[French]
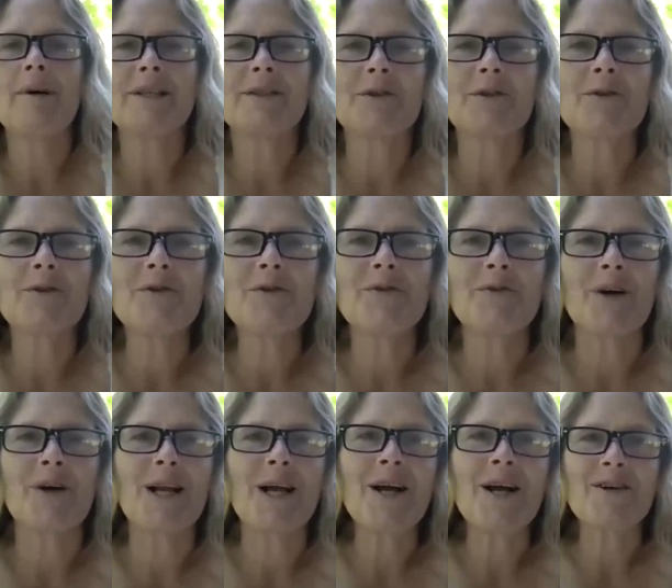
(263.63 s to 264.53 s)
parce que
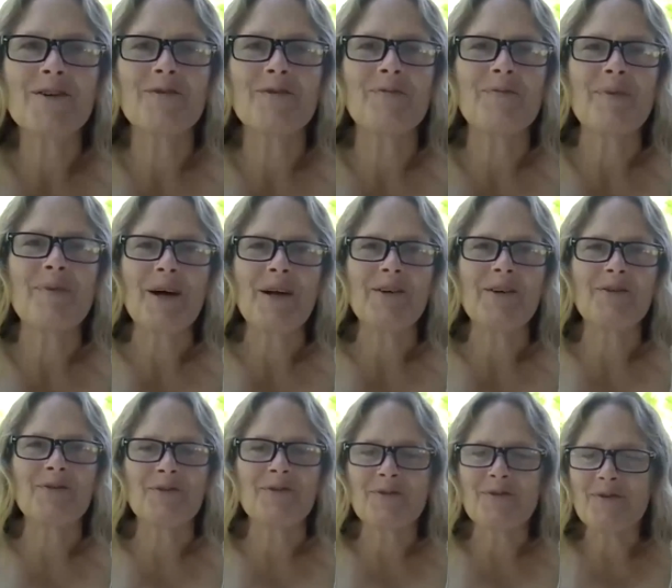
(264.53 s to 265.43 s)
voilà, je parle
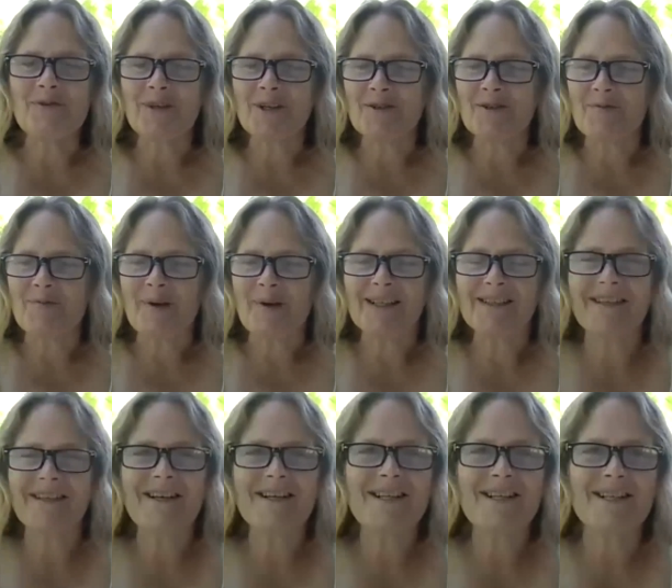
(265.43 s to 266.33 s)
toujours et je
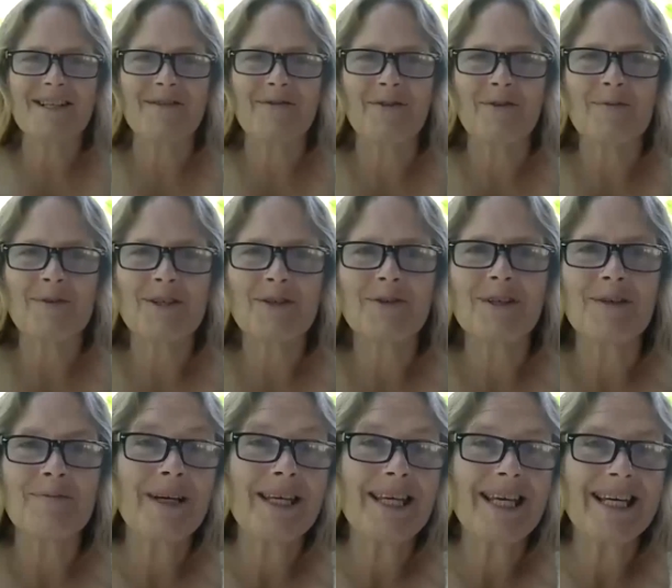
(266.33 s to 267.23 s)
partage les informations
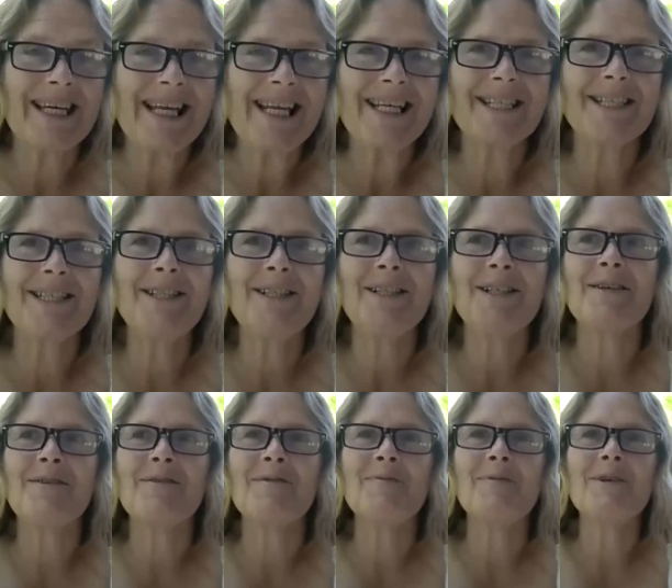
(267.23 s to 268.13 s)
des mayas galactiques,
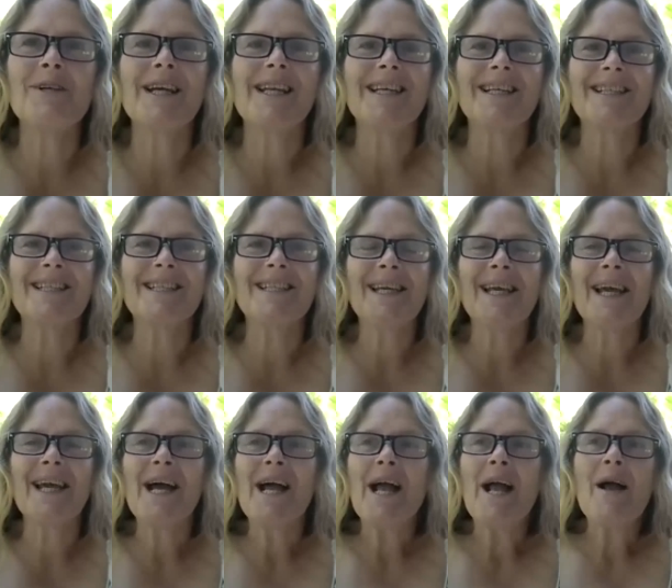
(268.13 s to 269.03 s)
il y a le mot
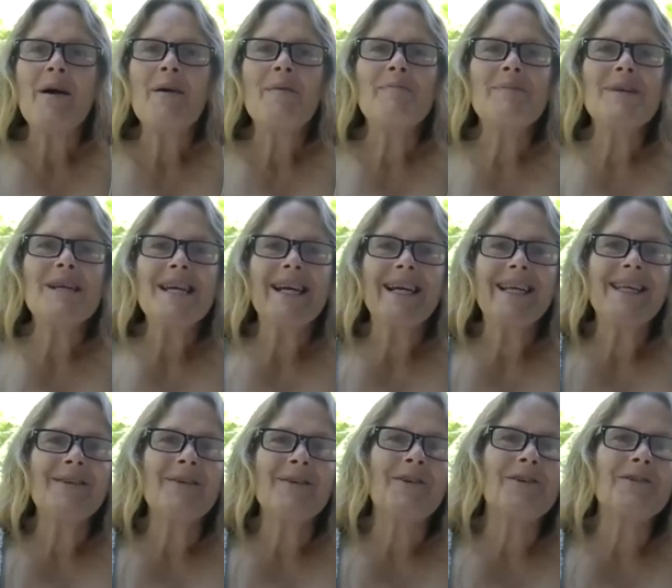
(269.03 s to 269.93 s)
galactique, mais
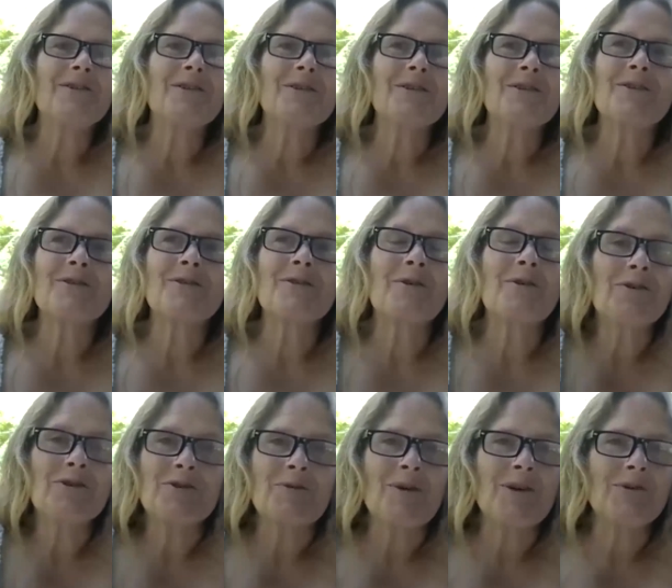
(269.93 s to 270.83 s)
je
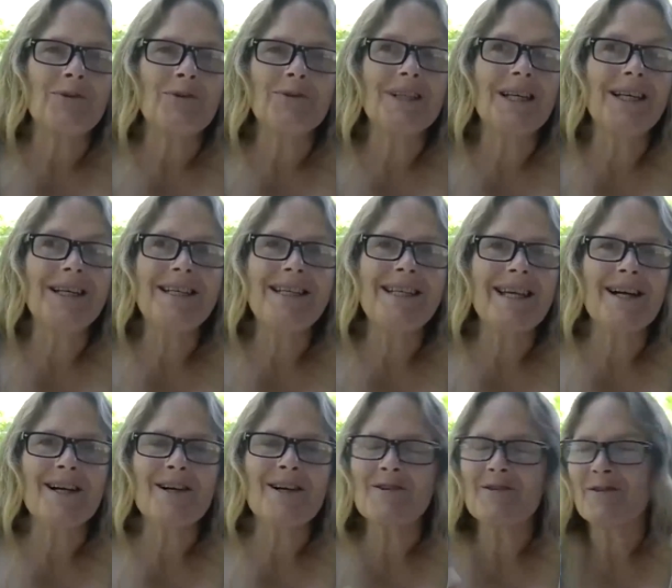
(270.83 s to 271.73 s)
reçois donc des
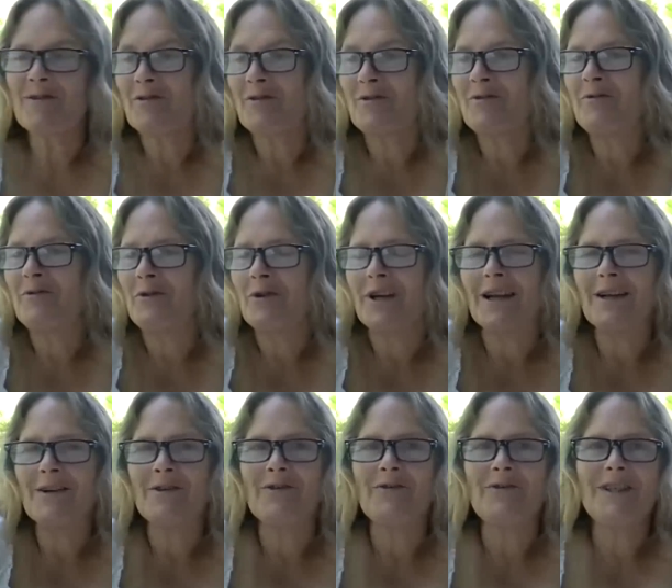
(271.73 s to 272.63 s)
liens, j'ouvre
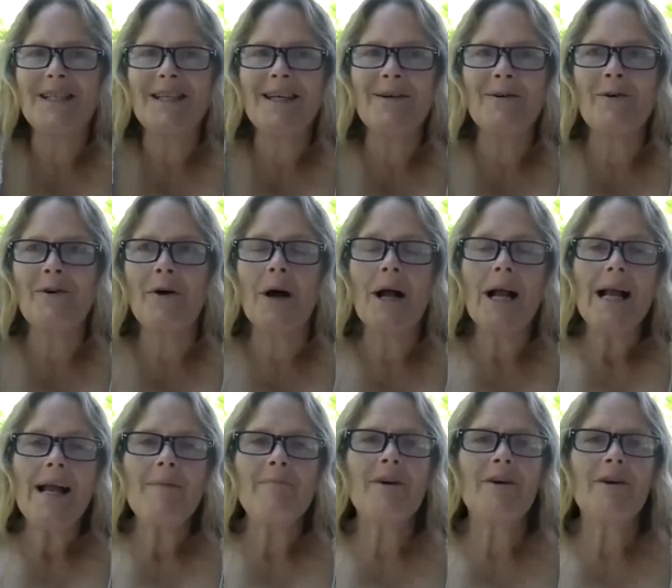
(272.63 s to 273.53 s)
quelques vidéos,
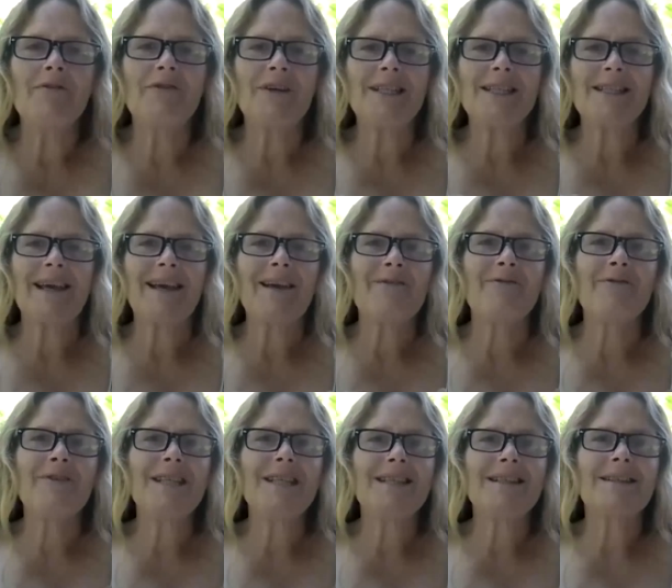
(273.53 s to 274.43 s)
mais en fait très
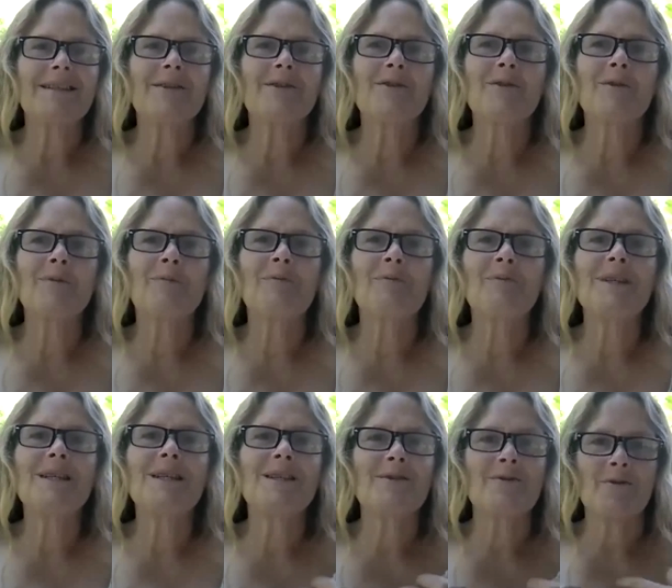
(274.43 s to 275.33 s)
vite,
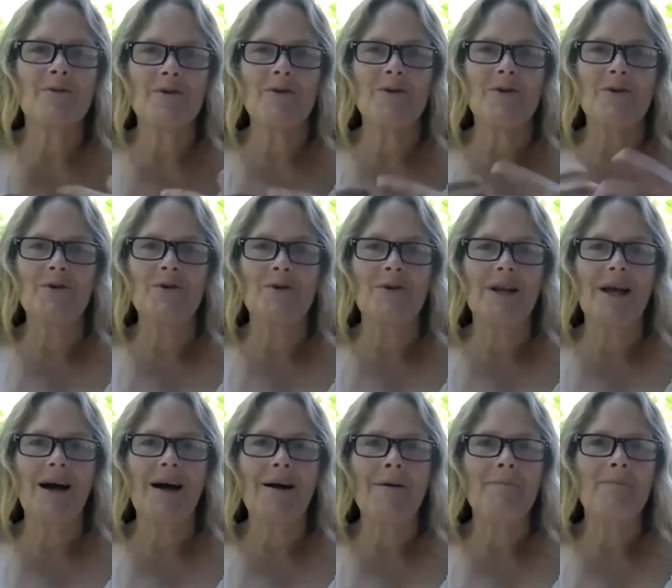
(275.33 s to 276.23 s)
depuis ce
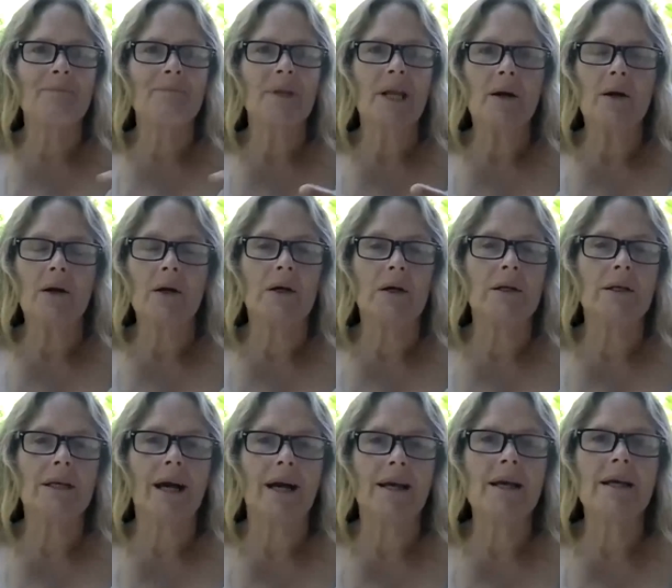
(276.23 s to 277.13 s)
lieu-là, euh,
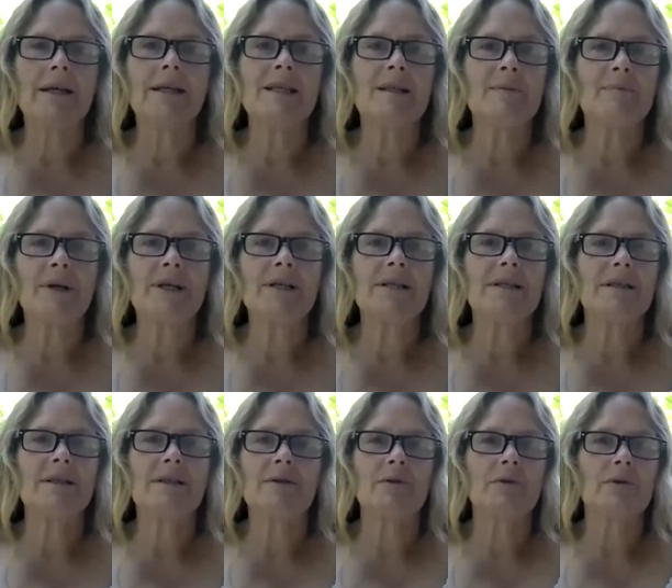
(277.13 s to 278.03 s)
il n'y a rien qui se passe
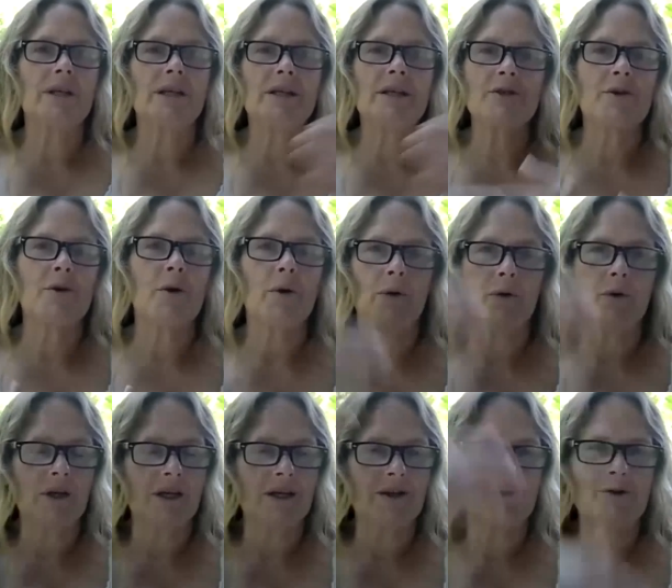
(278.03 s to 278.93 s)
si ce n'est genre,
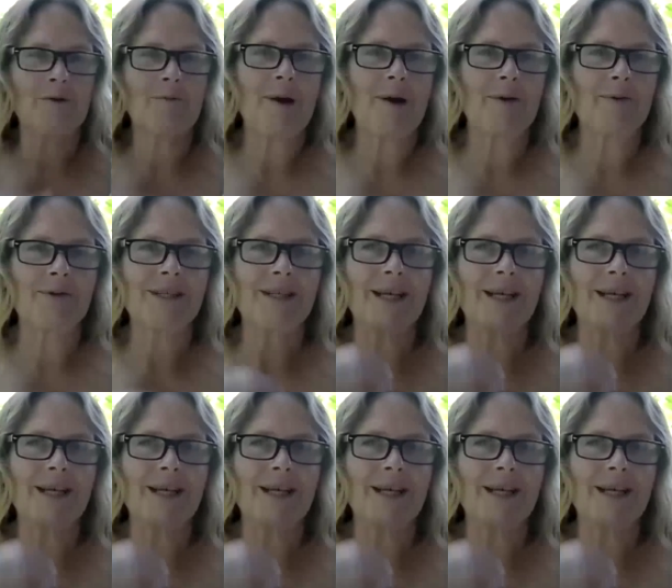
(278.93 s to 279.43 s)
ok, je suis pas